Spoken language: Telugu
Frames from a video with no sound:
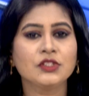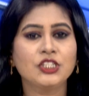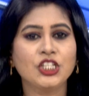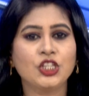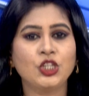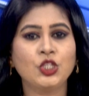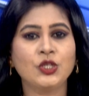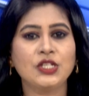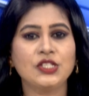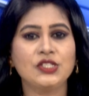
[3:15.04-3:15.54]

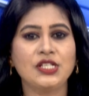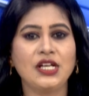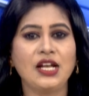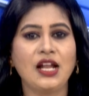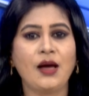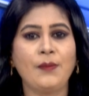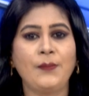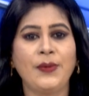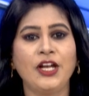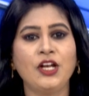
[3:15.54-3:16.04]
చిత్తూరు
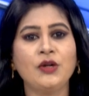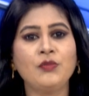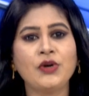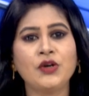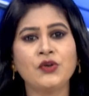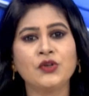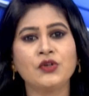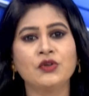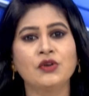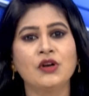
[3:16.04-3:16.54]
జిల్లా
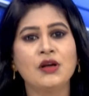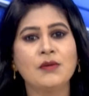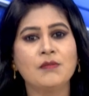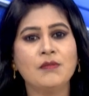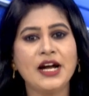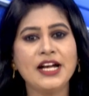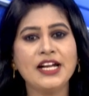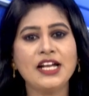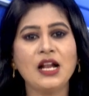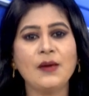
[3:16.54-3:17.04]
పెనుమూరు
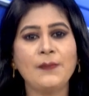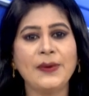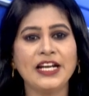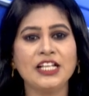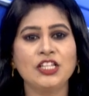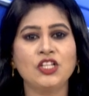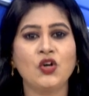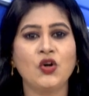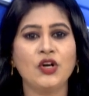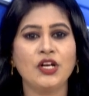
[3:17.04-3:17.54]
మండల
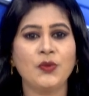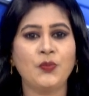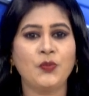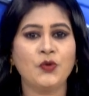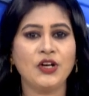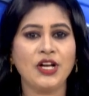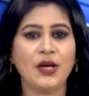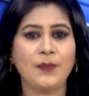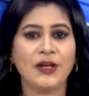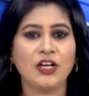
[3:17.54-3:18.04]
పరిధిలోని
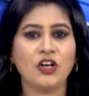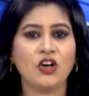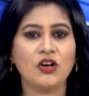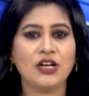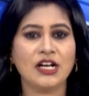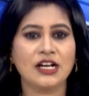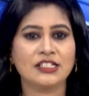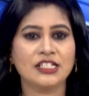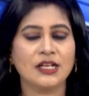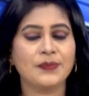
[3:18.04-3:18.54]
పూనేపల్లిలో
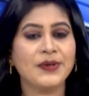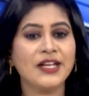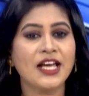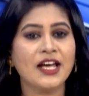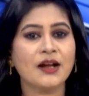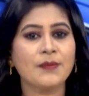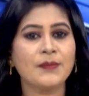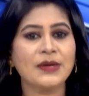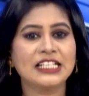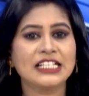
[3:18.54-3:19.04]
డాక్టర్
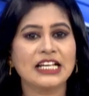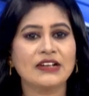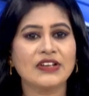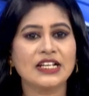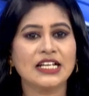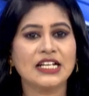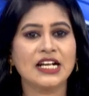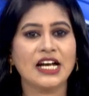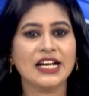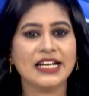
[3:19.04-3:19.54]
బిఆర్ అంబేద్కర్
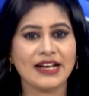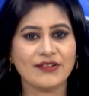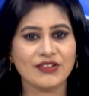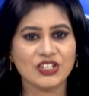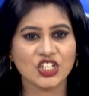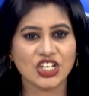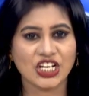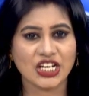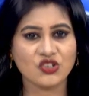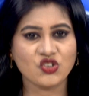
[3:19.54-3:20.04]
విగ్రహాన్ని
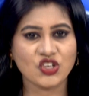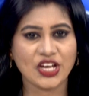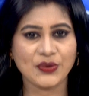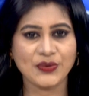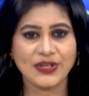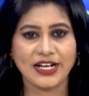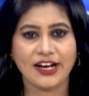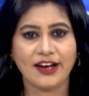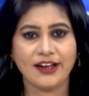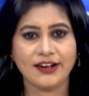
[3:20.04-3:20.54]

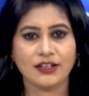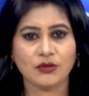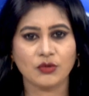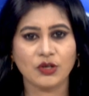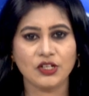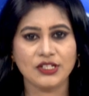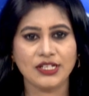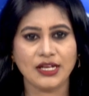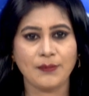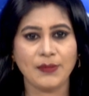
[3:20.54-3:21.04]
ఆవిష్కరించారు ఈ
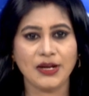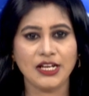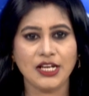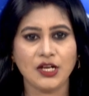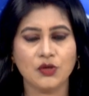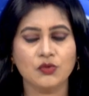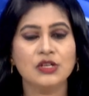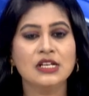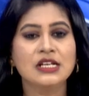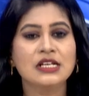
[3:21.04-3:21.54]
కార్యక్రమంలో
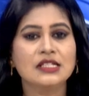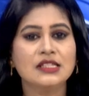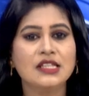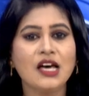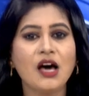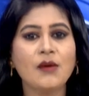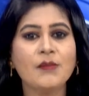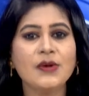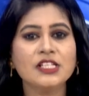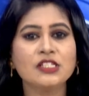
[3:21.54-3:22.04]
ఎమ్మెల్యేలు
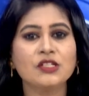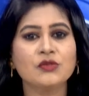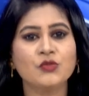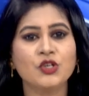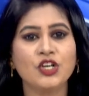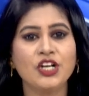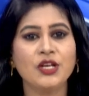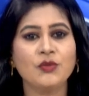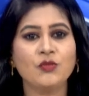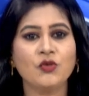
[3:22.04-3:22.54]
థామస్
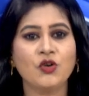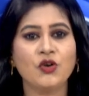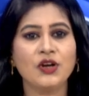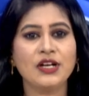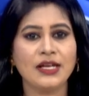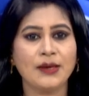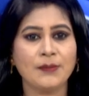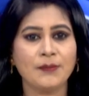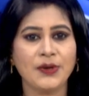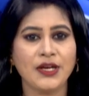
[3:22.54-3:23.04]

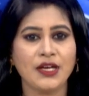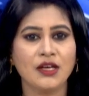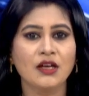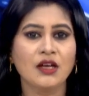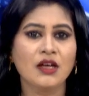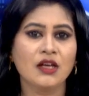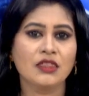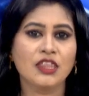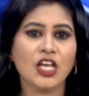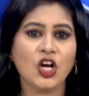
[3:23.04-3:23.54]
మురళీమోహన్ ఎంపీ
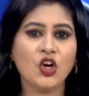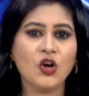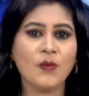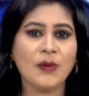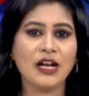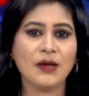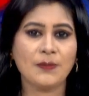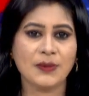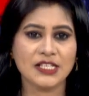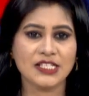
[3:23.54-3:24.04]

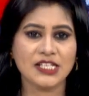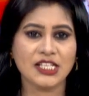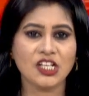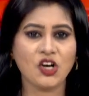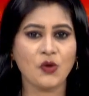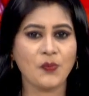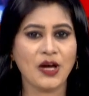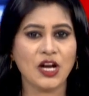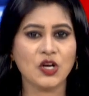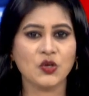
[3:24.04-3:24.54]
దగ్గుమల
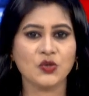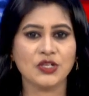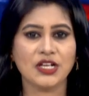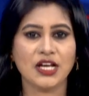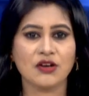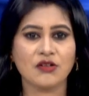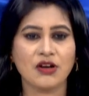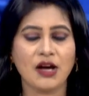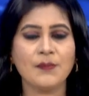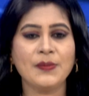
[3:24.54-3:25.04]
ప్రసాదరావు
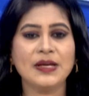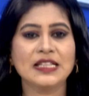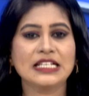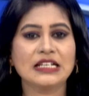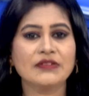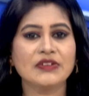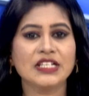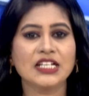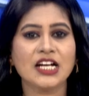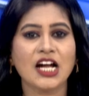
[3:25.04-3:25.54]
పాల్గొన్నారు
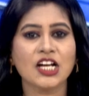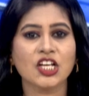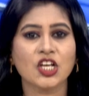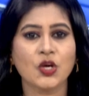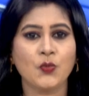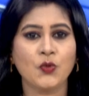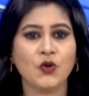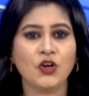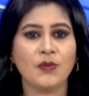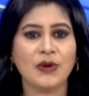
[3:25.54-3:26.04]
అంబేద్కర్
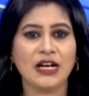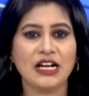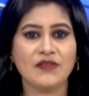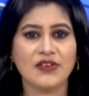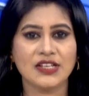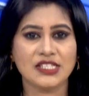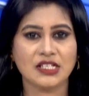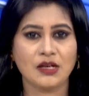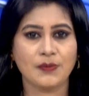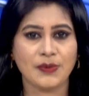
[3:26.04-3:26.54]
విగ్రహానికి
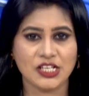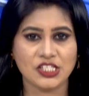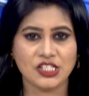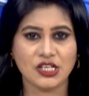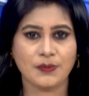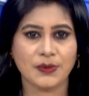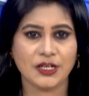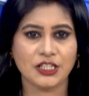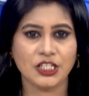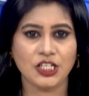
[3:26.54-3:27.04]
పూలమాలలు వేసిన
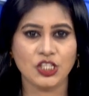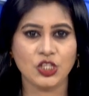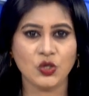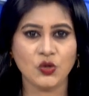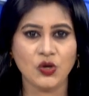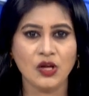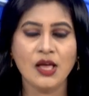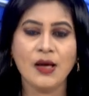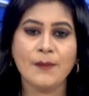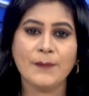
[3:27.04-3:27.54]

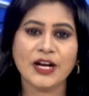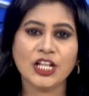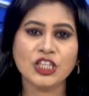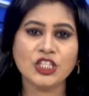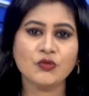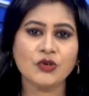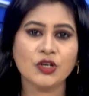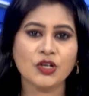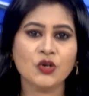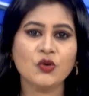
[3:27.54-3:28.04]
ప్రజాప్రతినిధులు
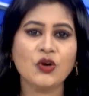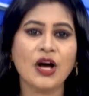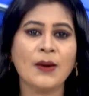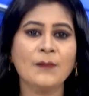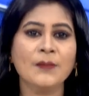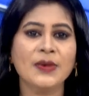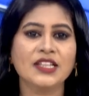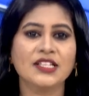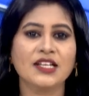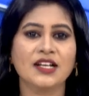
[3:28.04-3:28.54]
ప్రతి ఒక్కరూ
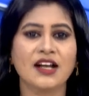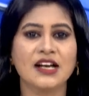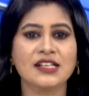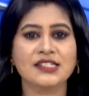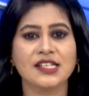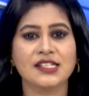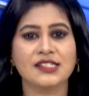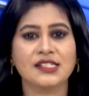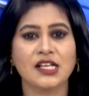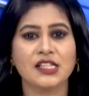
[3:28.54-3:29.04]
అంబేద్కర్
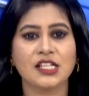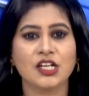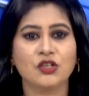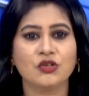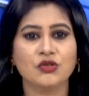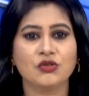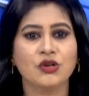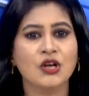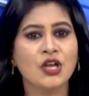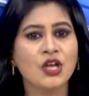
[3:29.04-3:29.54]
ఆశయ
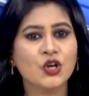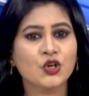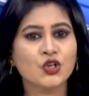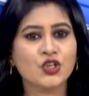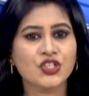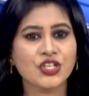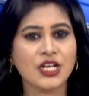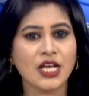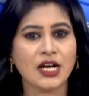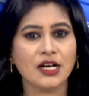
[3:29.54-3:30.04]
సాధనకు
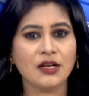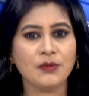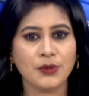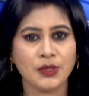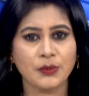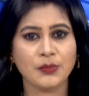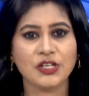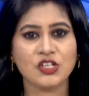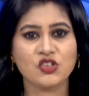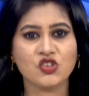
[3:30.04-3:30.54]
కృషి చేయాలని
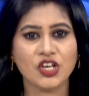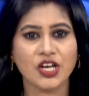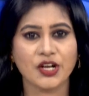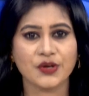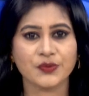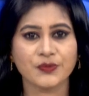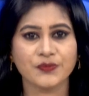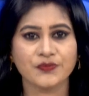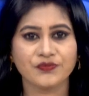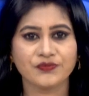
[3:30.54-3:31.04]

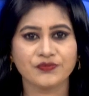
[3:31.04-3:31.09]
పిలుపునిచ్చారు